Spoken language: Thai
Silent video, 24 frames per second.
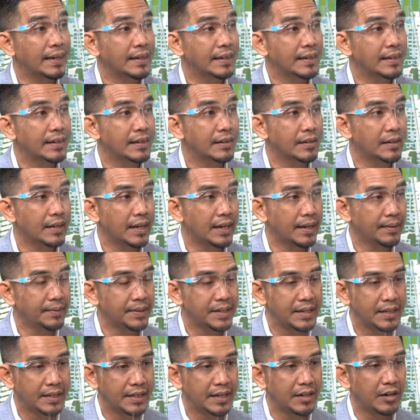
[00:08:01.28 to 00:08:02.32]
นนะฮะ
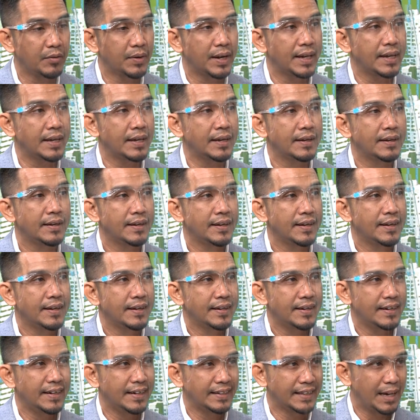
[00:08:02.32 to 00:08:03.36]
ที่เราได้
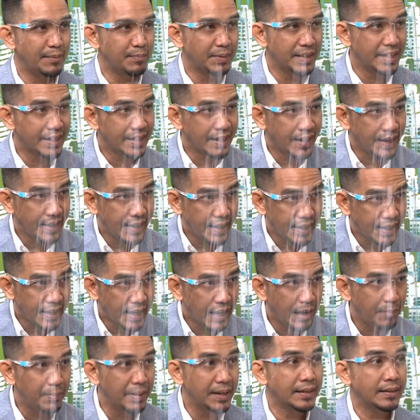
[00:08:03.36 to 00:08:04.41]
ทางประเทศไทยได้
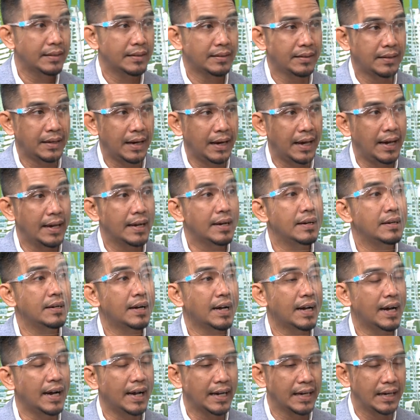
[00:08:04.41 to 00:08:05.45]
เข้าไปทลายเครือ
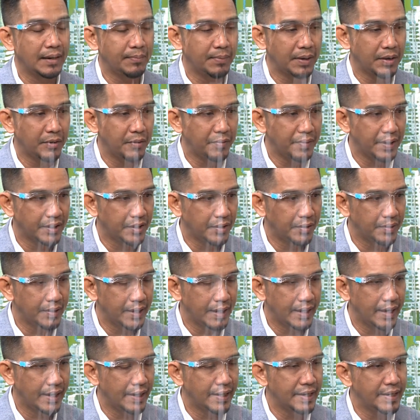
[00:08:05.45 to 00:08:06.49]
ข่ายแล้วปรากฏว่า
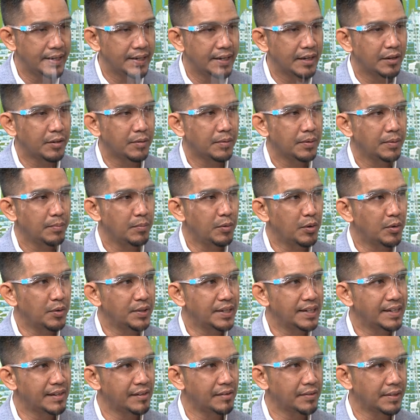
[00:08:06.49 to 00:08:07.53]
ในขณะนี้เนี่ยบุคคล
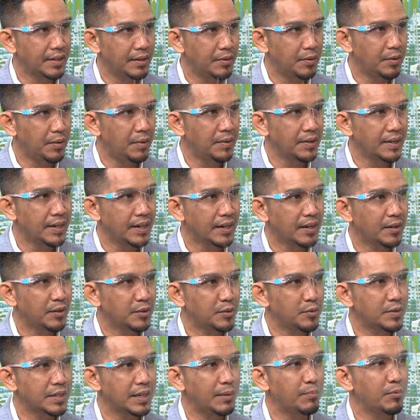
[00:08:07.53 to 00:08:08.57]
ที่เกี่ยวข้องเนี่ยก็
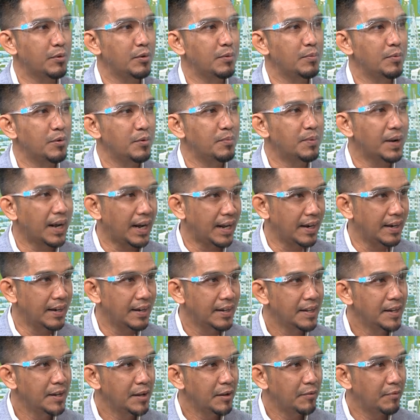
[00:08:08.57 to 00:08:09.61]
ถูกจับกลุ่มคุมขัง
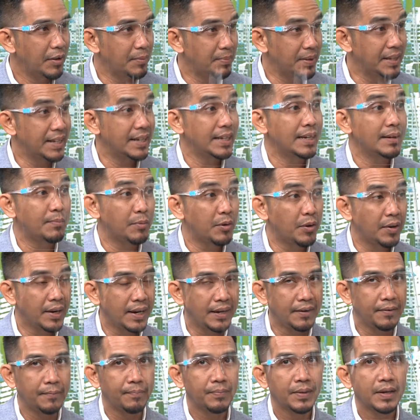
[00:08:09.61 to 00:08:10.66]
ไว้เป็นที่เรียบร้อย
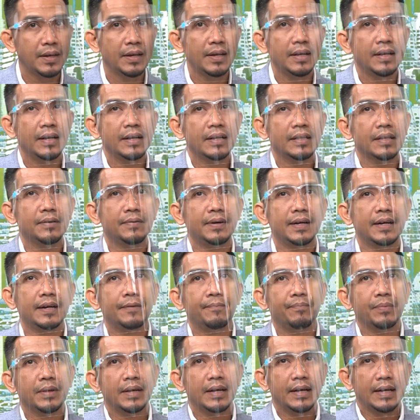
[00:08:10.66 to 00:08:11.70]
แล้วแต่ว่า
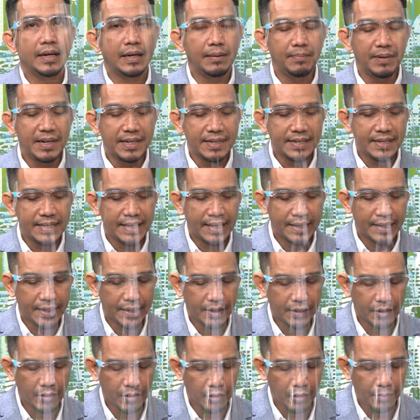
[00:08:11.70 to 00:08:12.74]
ในมาเลเซีย
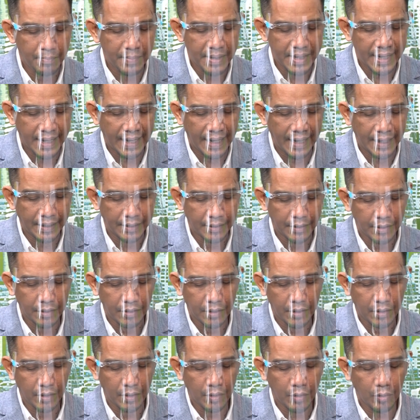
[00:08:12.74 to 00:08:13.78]
เนี่ยก็มีการ
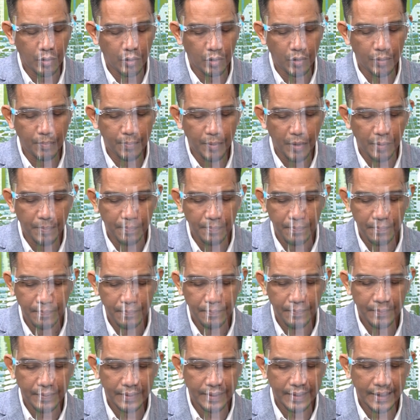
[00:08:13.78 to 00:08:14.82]
ค้นพบ
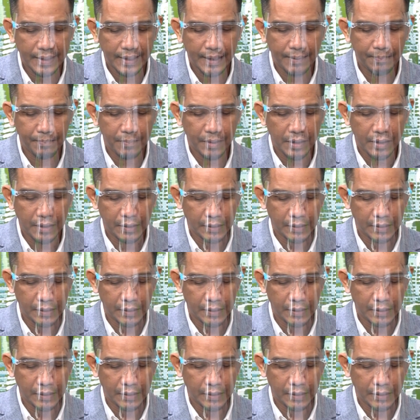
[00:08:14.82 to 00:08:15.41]
นะครับ